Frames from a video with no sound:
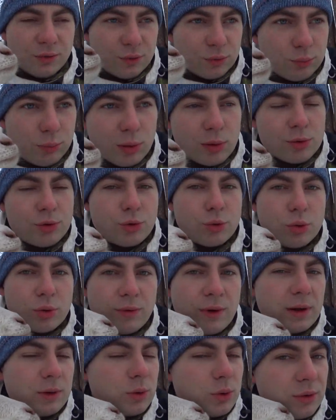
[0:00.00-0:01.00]
и футболочку
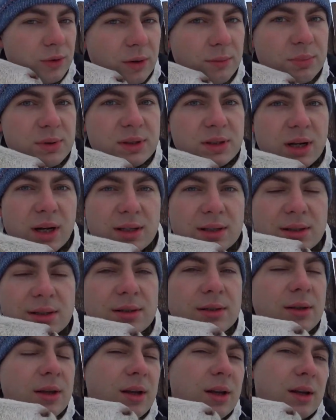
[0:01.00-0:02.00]
рваную, вам без
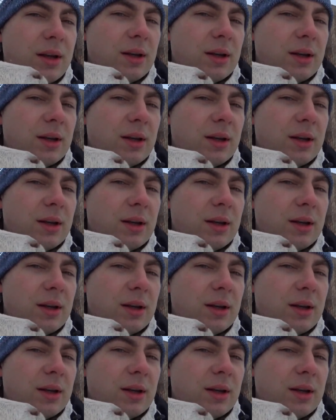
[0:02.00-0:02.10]
разницы.